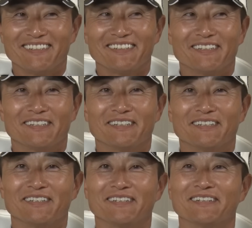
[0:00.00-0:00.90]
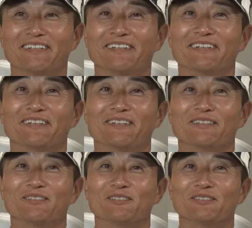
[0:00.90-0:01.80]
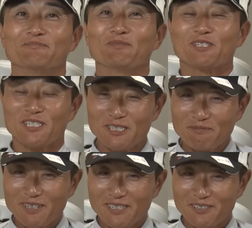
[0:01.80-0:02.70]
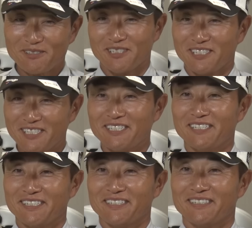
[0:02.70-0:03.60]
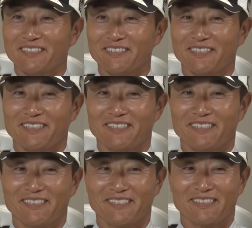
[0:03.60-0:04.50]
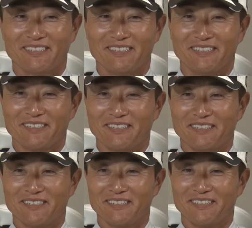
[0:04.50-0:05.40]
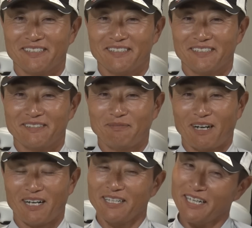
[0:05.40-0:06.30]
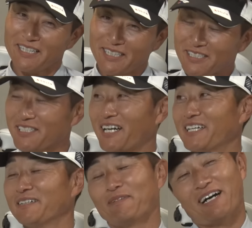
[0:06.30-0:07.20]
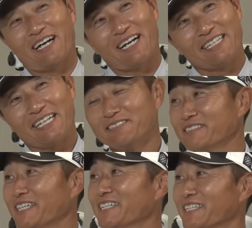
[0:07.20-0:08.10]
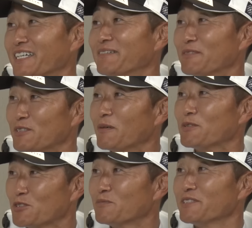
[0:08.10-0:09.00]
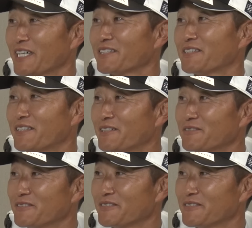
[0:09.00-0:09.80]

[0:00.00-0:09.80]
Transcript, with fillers: たたきしますまあ、しますし、うんえーまあ、早いなっちゃ早,、まあ、早くないかなやっぱ十分やってる